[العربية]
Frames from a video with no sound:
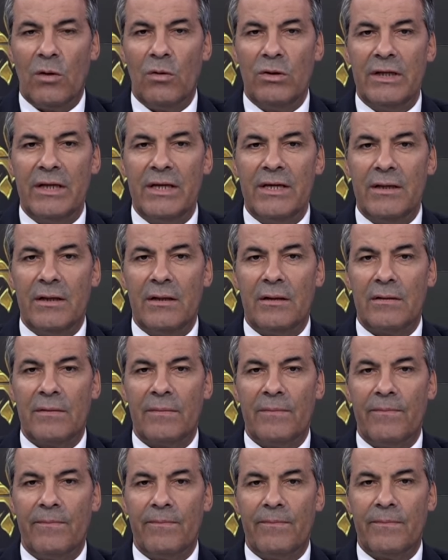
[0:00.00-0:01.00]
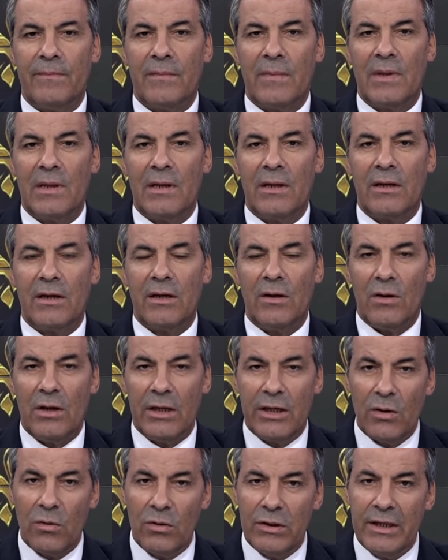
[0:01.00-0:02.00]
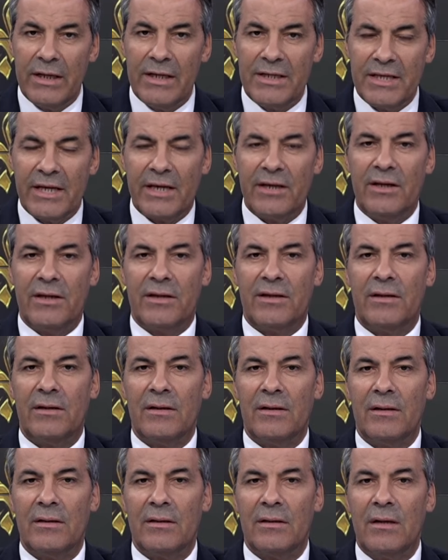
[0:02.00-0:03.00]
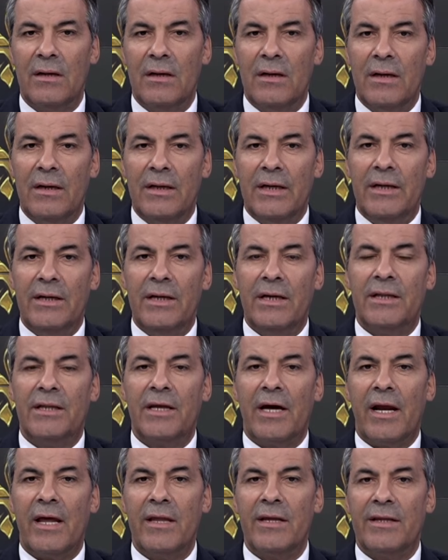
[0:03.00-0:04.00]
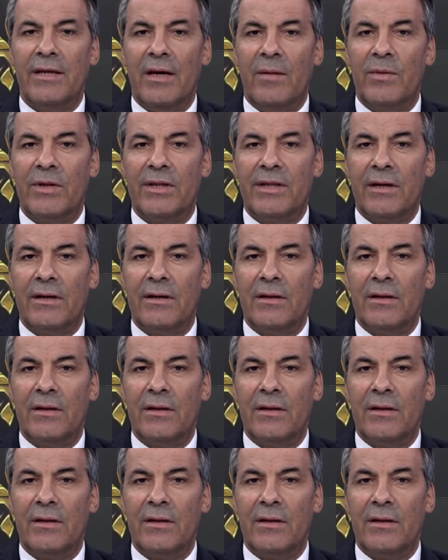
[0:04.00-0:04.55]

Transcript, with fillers: تاع الله يرحمها كي قلتي لي سكنت يعني الدار هذه إيه، تعمل